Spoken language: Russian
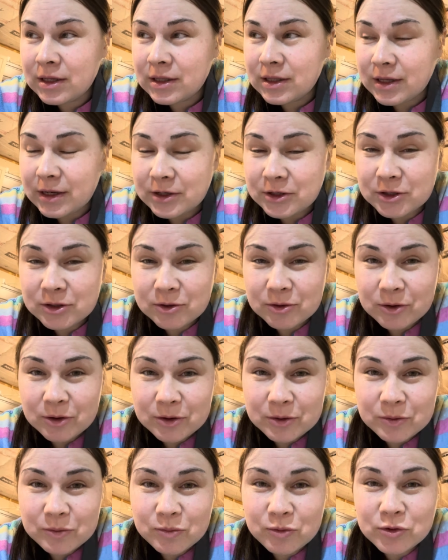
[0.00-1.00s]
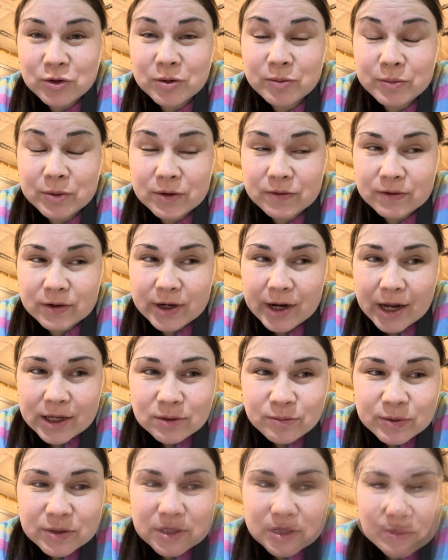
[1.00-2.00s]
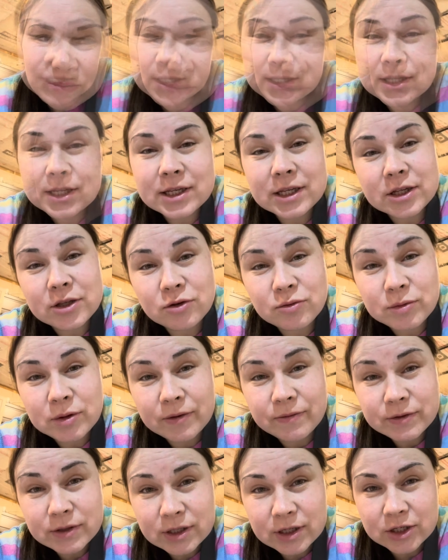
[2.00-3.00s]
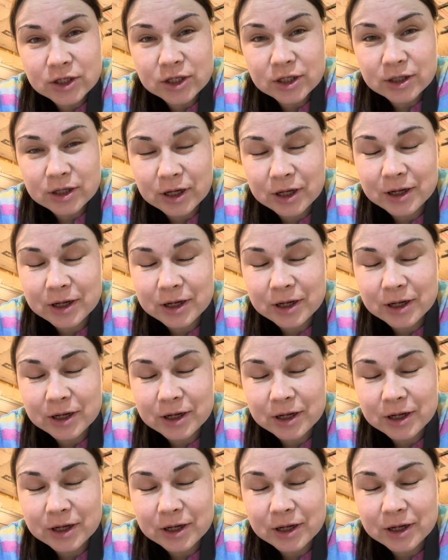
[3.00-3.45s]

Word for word: Так что будем привыкать постепенно. Если где-то у меня выскочила